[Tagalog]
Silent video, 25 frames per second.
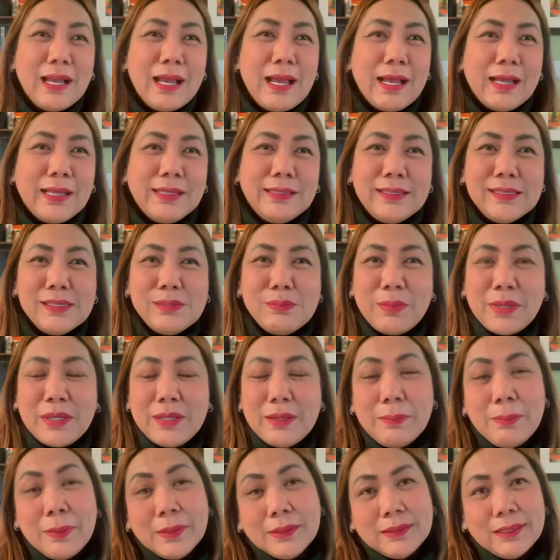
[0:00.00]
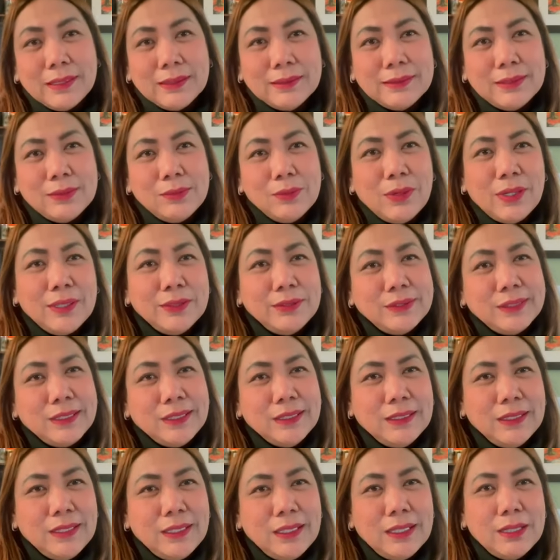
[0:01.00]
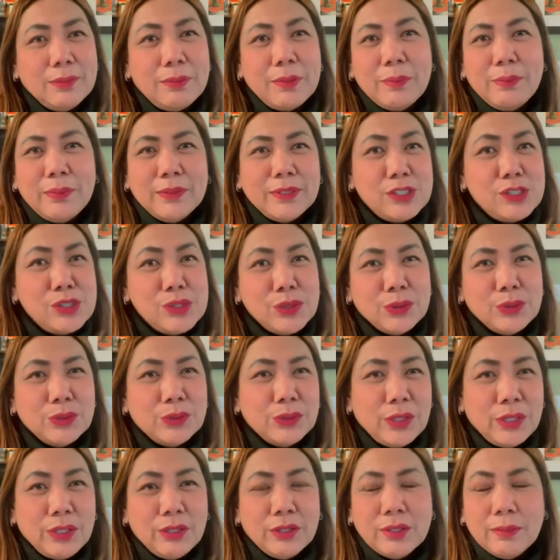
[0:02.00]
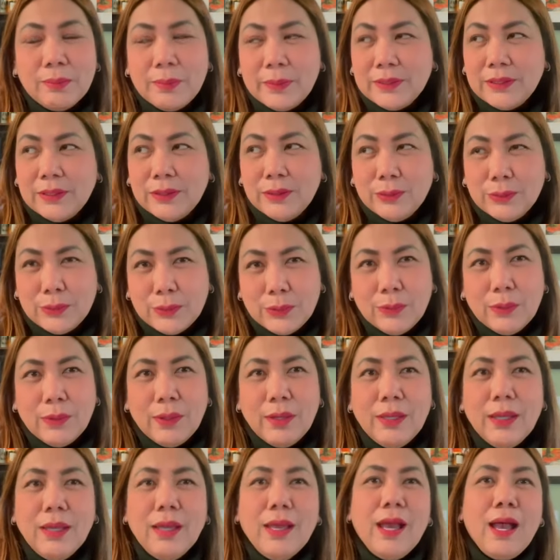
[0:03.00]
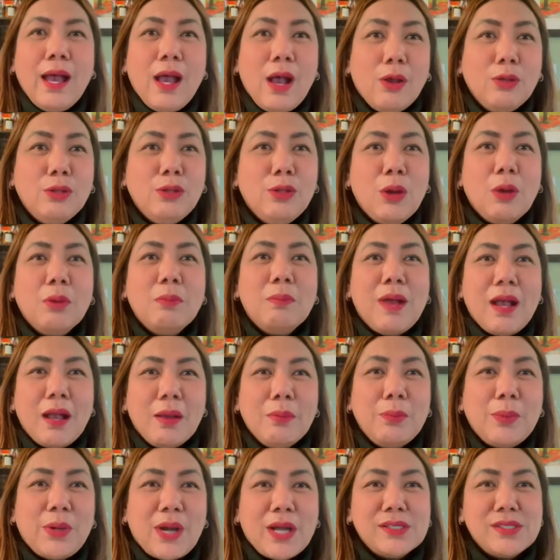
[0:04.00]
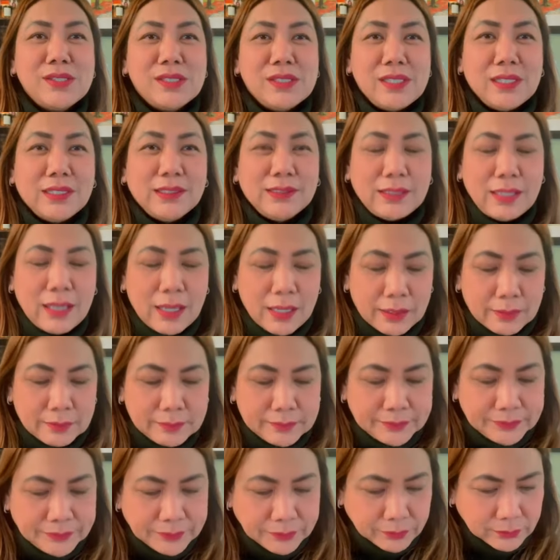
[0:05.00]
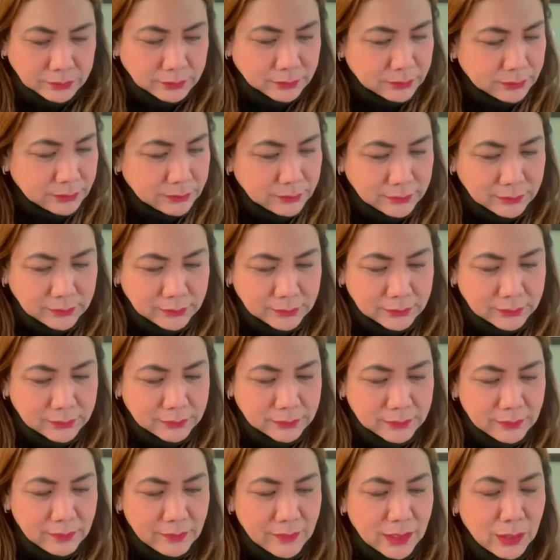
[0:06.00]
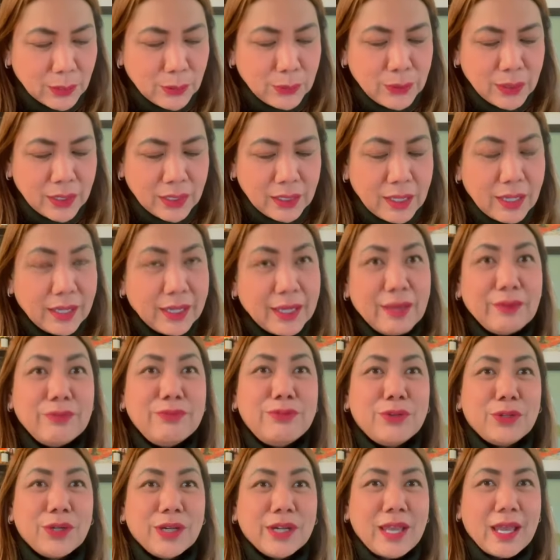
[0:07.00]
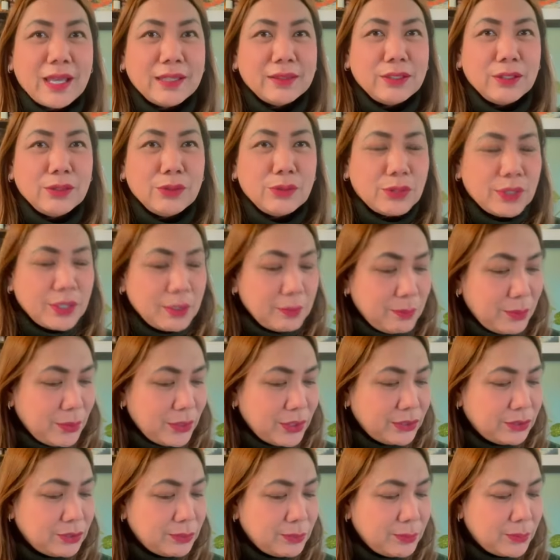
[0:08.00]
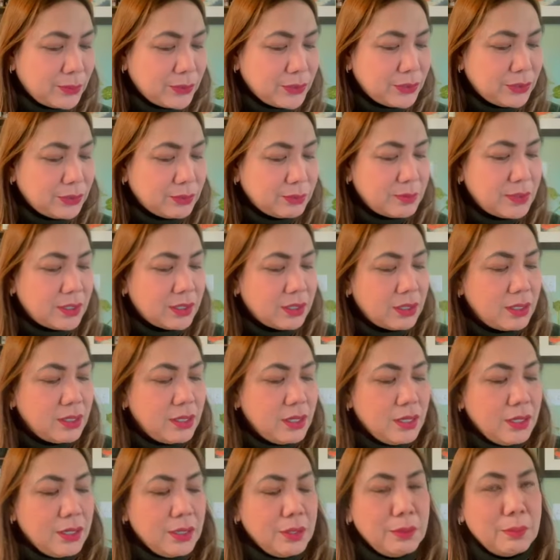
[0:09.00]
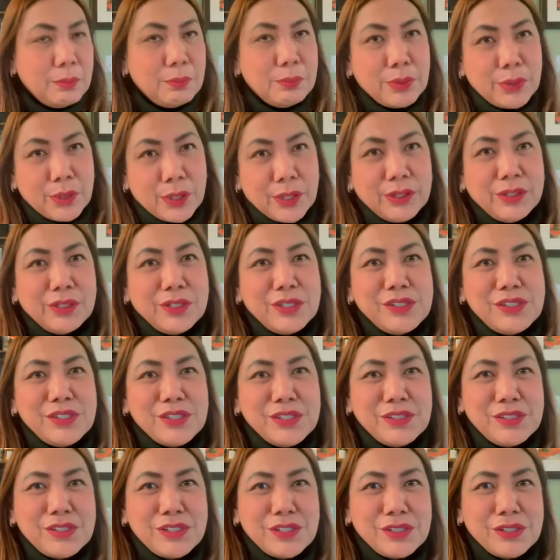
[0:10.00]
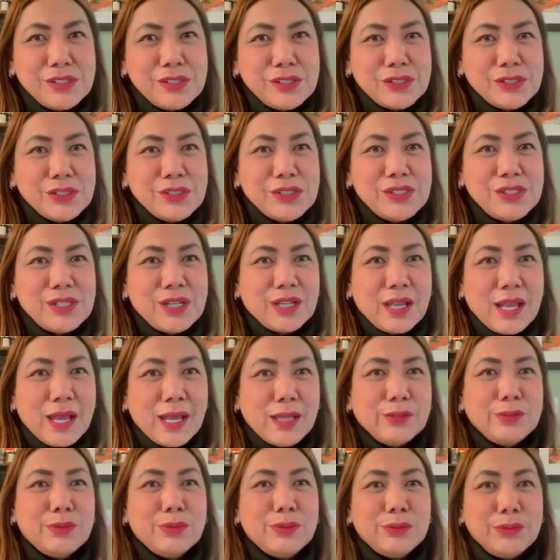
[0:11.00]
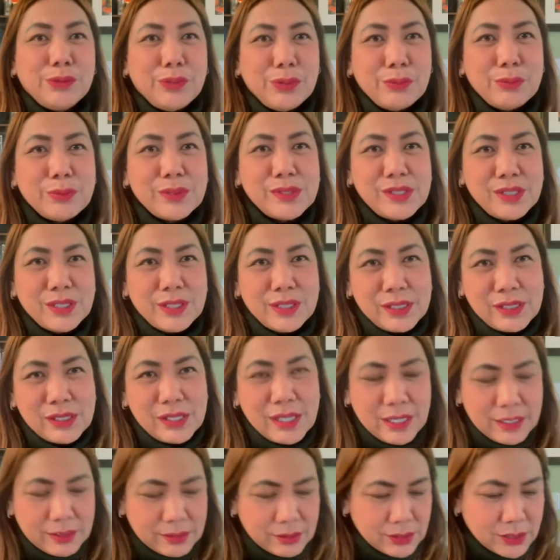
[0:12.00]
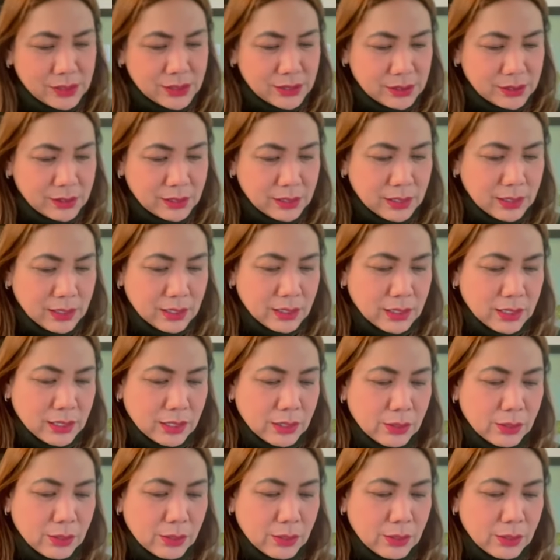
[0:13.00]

Minsan nakakadismaya pag tagtanong, attorney, ipepetition ko na yung kapatid ko, how long ba ang processing time? Okay, ang F4 category po, ito po yung mga brothers and sisters ng adult US citizens